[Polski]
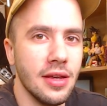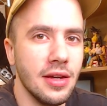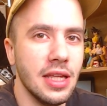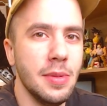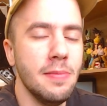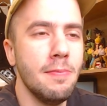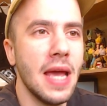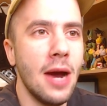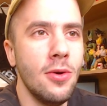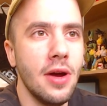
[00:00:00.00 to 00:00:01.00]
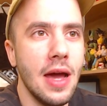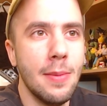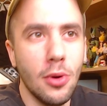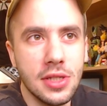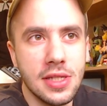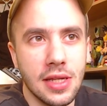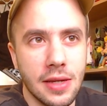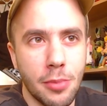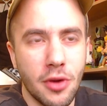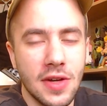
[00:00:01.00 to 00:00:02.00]
gdybym miał
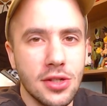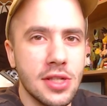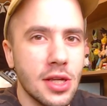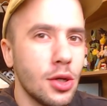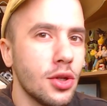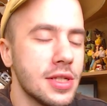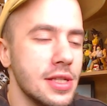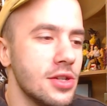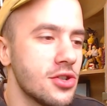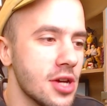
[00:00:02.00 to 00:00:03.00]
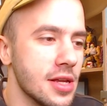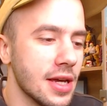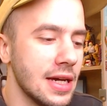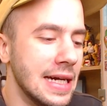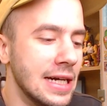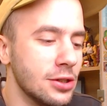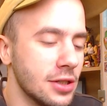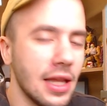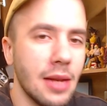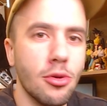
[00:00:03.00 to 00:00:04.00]
emocje prowadzące go do zniszczenia, to
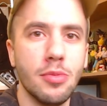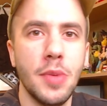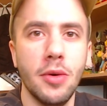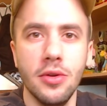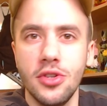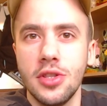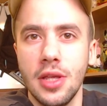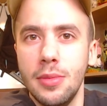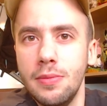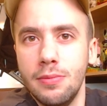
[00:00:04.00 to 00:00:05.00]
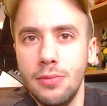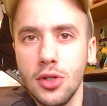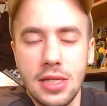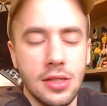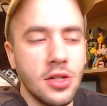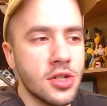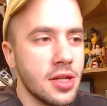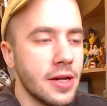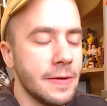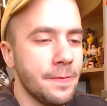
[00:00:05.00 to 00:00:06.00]
nadal mógłby połączyć te moce
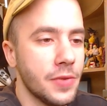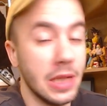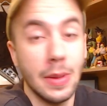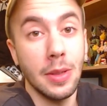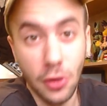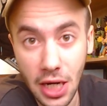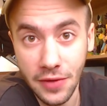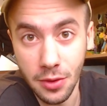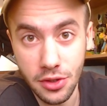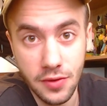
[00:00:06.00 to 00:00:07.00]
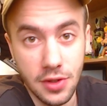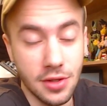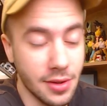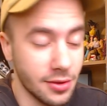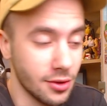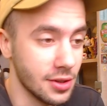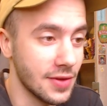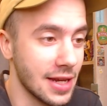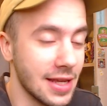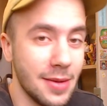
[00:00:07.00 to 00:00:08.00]
zniszczenia, gdyby je potrafił oczywiście. To jest
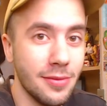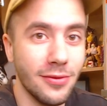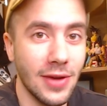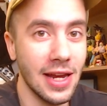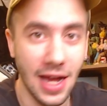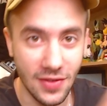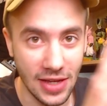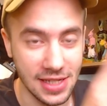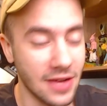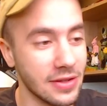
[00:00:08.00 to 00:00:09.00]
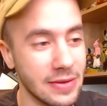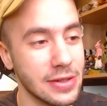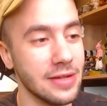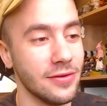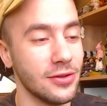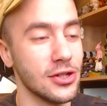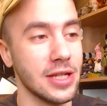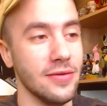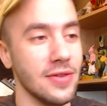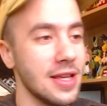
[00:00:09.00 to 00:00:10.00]
wielki, wielka gwiazdka w tym
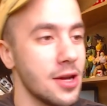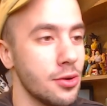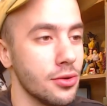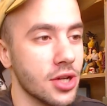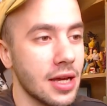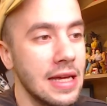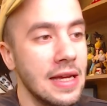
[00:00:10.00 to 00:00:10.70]
wszystkim, wielki kruczek.